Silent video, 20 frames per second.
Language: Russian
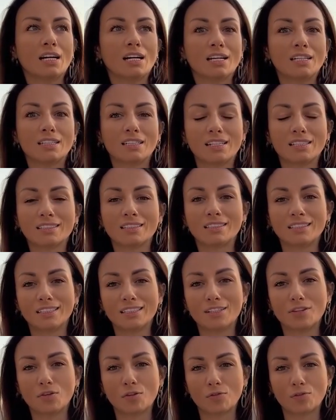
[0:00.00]
это как на
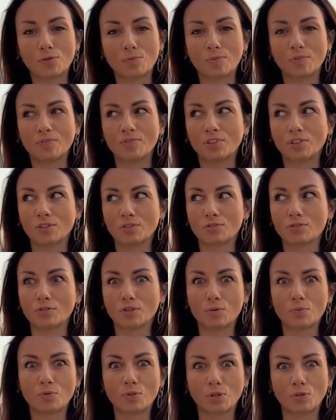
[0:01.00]
тренировку по фитнесу.
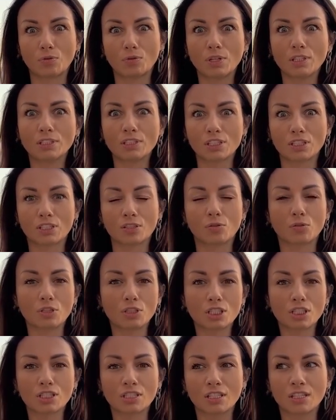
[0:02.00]
Ты приходишь, ты
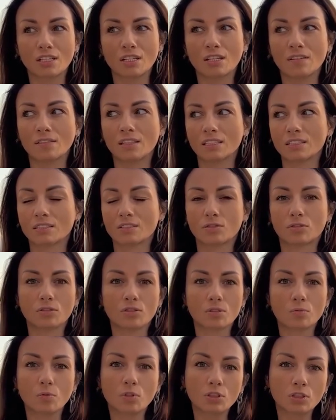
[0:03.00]
хочешь тренироваться, но
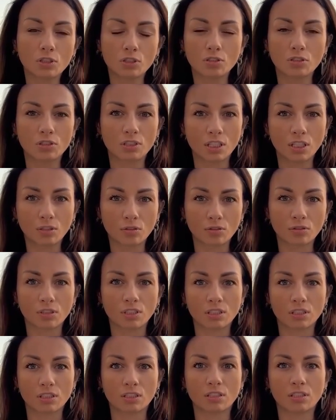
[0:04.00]
ты смотришь, что делают
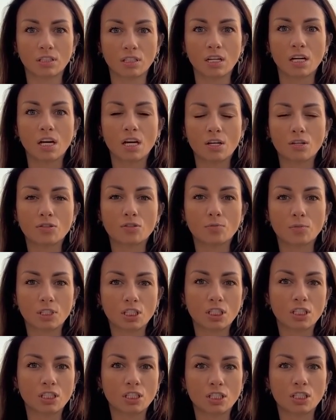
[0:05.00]
эти
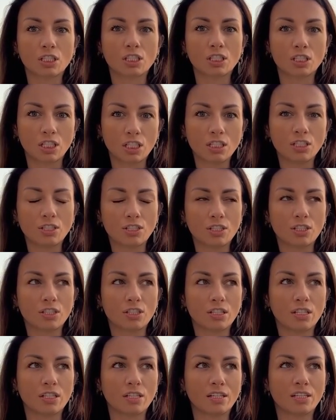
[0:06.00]
сумасшедшие
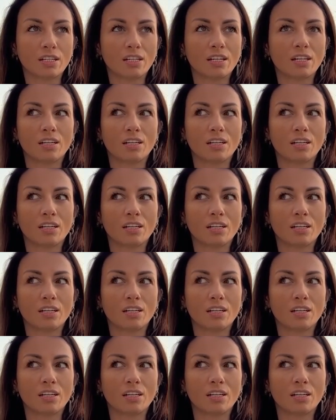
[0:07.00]
женщины,